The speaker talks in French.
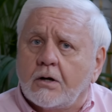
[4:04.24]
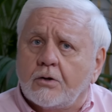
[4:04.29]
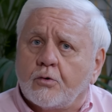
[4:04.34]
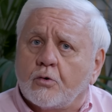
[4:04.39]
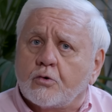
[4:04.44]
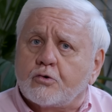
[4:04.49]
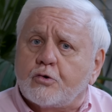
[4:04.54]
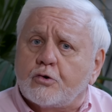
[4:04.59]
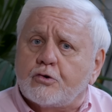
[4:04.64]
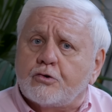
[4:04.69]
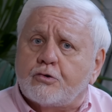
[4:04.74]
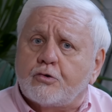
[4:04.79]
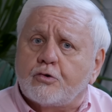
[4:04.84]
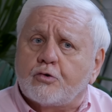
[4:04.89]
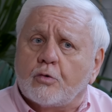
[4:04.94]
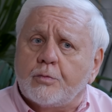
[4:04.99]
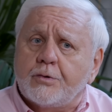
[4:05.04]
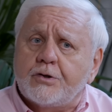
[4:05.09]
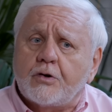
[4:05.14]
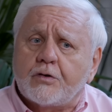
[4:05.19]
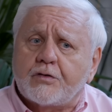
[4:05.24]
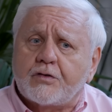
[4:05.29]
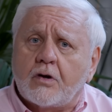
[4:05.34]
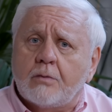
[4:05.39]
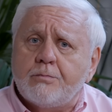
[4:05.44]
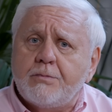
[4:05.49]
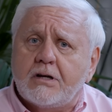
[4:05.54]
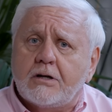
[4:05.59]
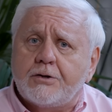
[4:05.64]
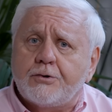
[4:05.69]
Donc je suis tombé dans
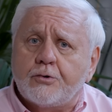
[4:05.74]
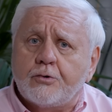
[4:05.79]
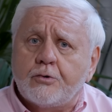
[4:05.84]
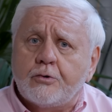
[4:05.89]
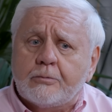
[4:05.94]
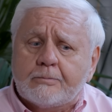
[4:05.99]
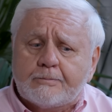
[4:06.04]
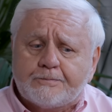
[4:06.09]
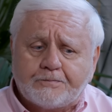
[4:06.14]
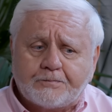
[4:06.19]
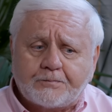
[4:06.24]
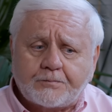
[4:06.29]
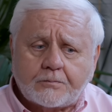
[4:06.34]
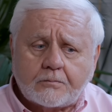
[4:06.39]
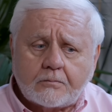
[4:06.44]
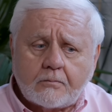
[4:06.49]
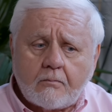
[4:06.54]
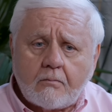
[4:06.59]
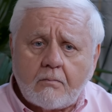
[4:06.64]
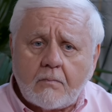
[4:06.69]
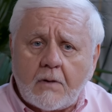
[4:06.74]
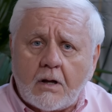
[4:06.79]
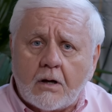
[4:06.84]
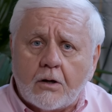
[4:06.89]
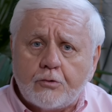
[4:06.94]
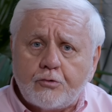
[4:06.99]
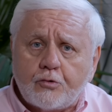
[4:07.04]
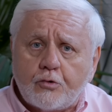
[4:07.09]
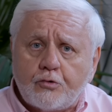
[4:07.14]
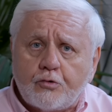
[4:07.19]
un milieu
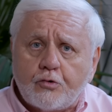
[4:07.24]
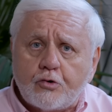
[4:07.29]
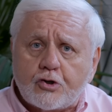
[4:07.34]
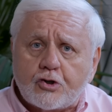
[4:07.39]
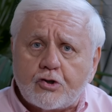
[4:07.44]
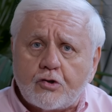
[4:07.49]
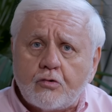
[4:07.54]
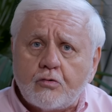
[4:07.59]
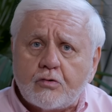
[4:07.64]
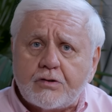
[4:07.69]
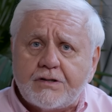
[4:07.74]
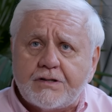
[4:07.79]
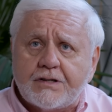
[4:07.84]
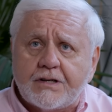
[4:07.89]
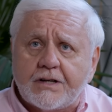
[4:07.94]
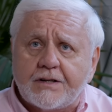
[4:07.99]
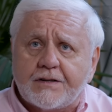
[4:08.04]
de, gens qui